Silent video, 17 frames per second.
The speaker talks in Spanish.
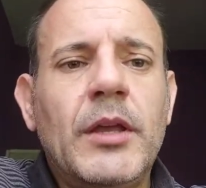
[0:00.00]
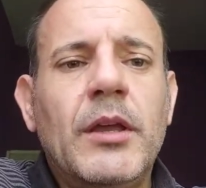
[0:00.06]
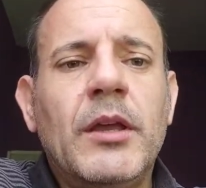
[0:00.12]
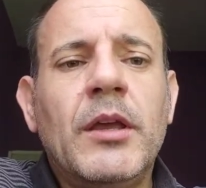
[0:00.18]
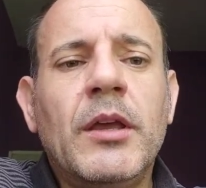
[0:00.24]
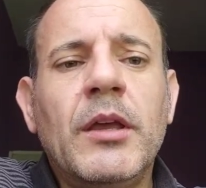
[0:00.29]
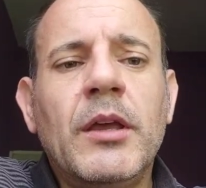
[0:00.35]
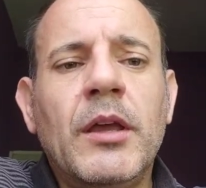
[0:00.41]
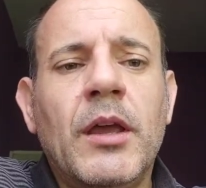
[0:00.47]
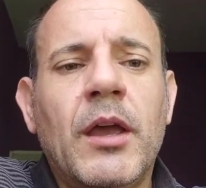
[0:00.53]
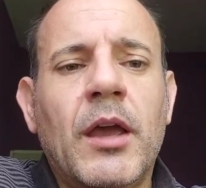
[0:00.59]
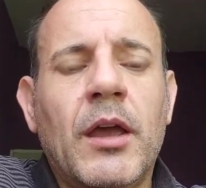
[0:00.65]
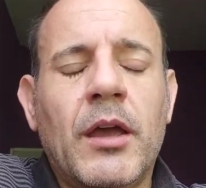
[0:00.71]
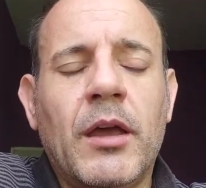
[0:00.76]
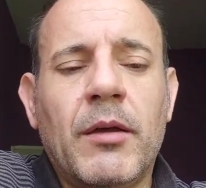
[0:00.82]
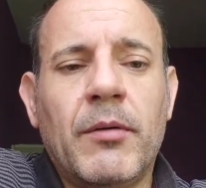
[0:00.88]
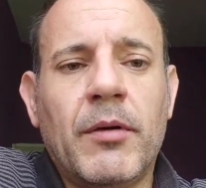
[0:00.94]
y
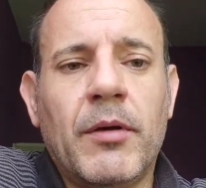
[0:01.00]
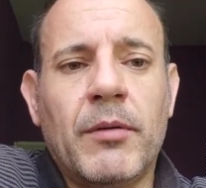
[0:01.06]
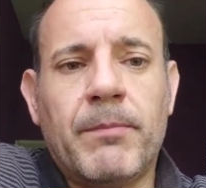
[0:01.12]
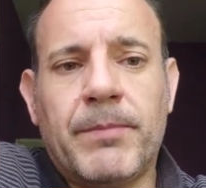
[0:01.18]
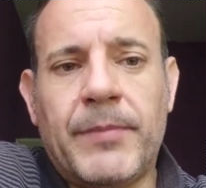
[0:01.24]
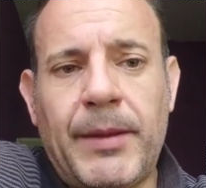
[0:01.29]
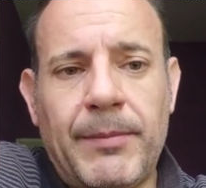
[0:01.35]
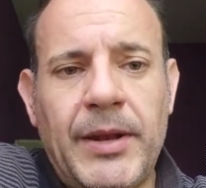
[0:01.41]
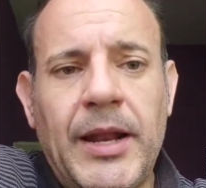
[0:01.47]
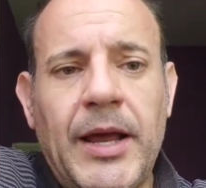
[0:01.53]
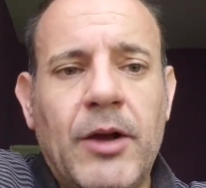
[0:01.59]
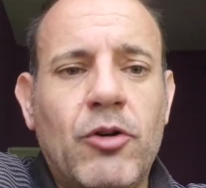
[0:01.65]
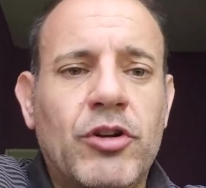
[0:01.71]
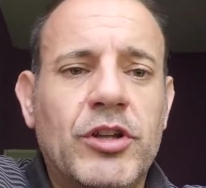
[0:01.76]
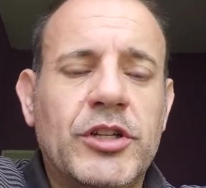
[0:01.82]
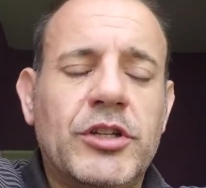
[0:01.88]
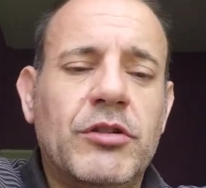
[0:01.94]
eh, también las
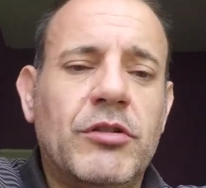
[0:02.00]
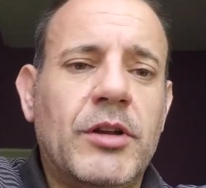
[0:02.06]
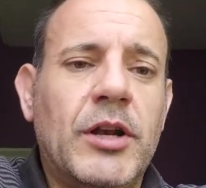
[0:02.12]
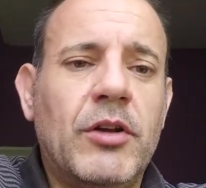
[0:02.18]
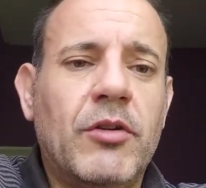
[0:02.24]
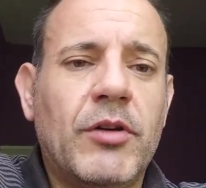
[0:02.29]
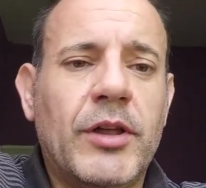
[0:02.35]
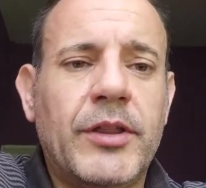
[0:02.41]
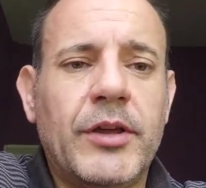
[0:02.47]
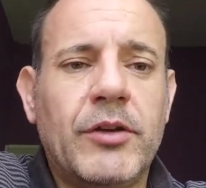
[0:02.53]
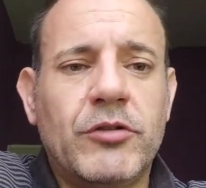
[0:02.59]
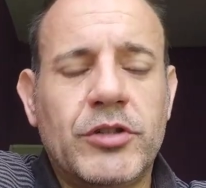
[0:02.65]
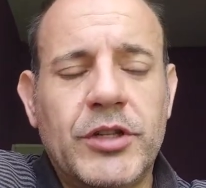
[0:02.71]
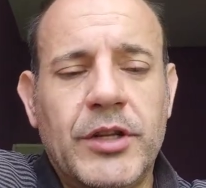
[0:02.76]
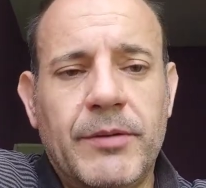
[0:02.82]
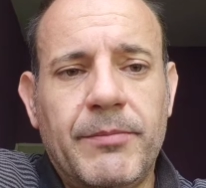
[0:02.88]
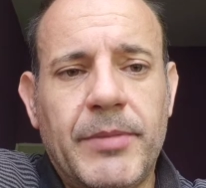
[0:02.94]
conexiones, lo que
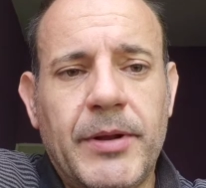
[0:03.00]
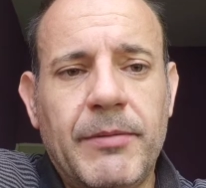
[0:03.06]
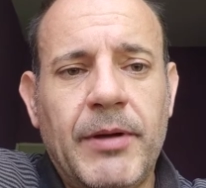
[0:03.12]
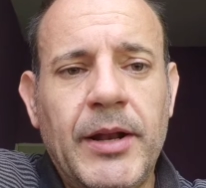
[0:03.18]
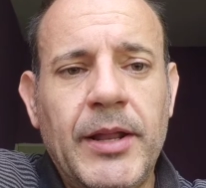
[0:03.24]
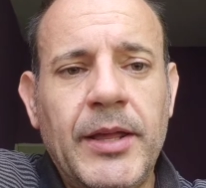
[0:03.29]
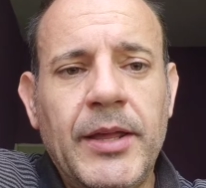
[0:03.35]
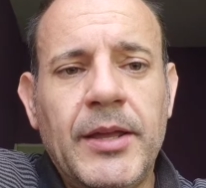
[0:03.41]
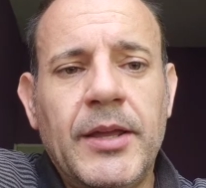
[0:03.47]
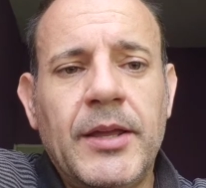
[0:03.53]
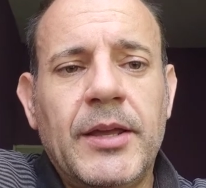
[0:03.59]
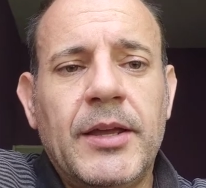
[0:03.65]
digo siempre, ¿vale?